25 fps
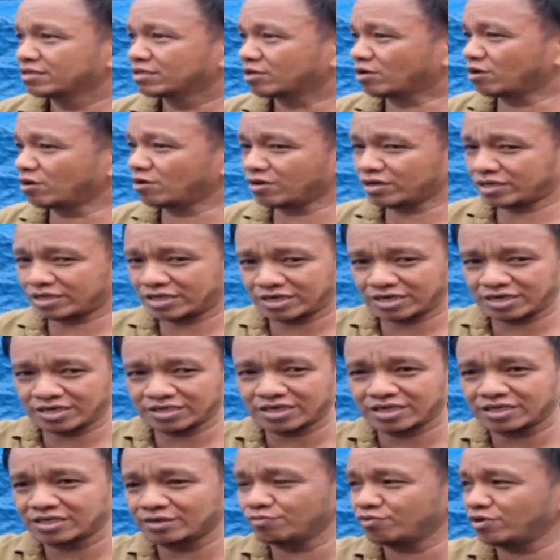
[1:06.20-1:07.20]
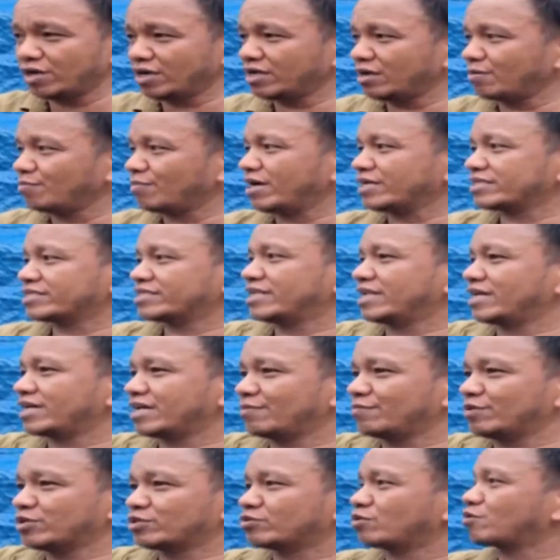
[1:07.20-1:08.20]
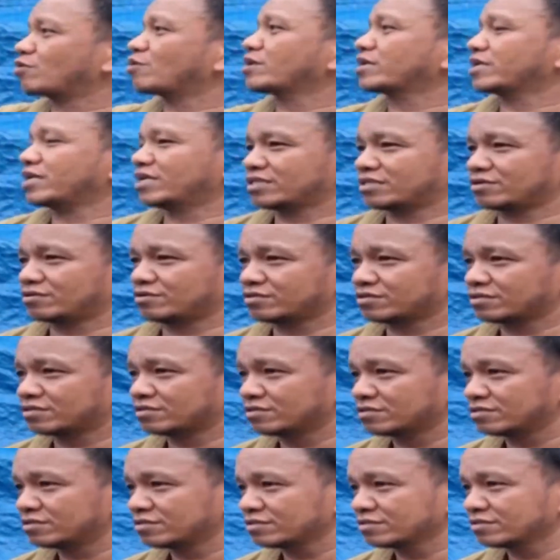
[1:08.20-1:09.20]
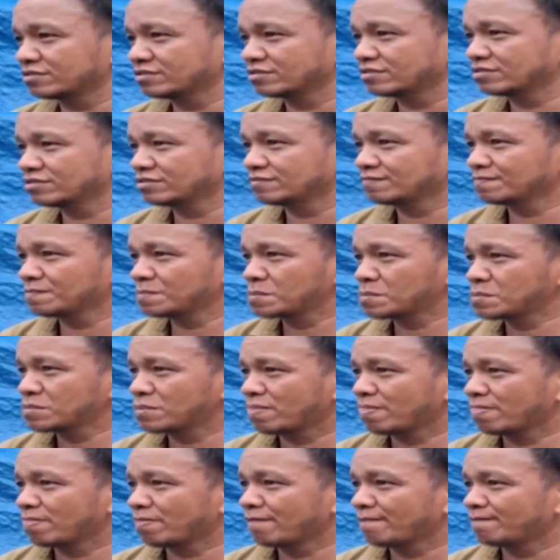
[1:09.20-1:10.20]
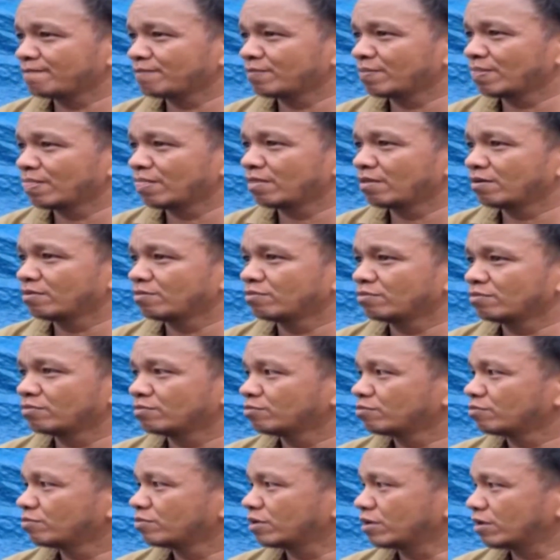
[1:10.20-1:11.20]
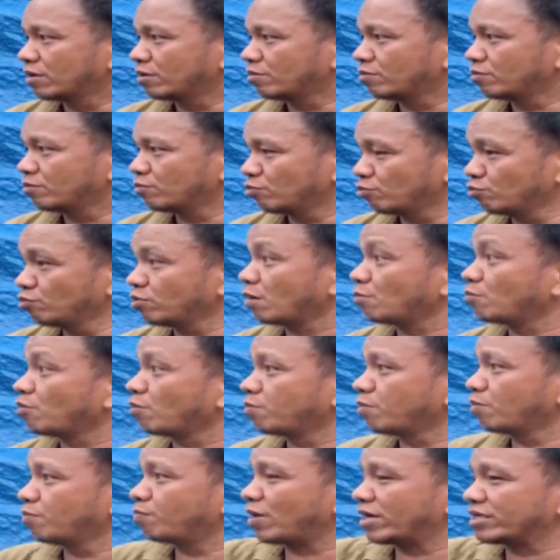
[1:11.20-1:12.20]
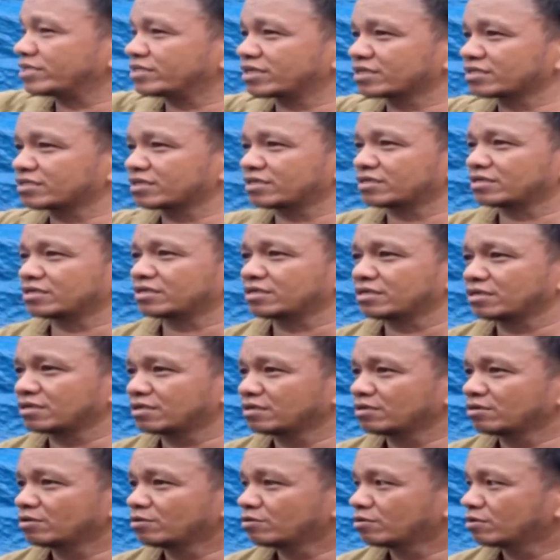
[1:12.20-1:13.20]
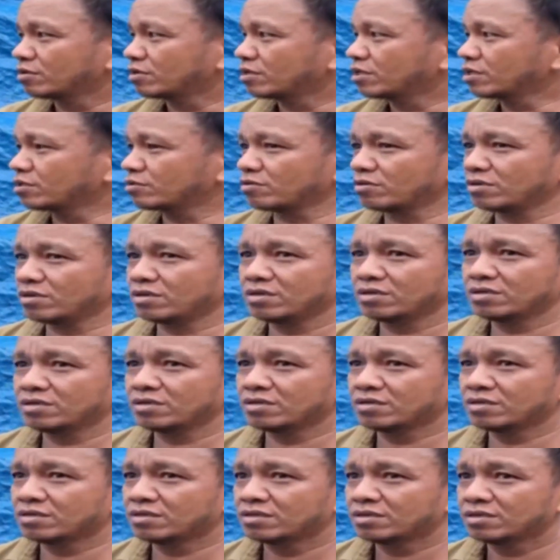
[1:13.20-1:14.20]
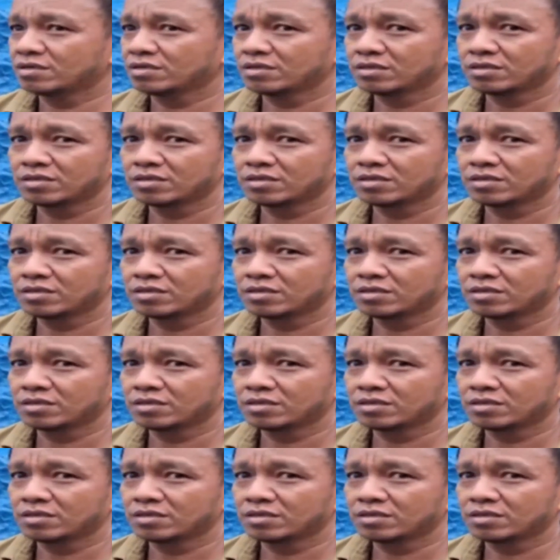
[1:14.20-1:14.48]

kalau kira nggak dibuang yang mati lah kami dorong dia terus musuh itu yang buat anak gue yang juga mobil panjang kan abang dari arah mana bang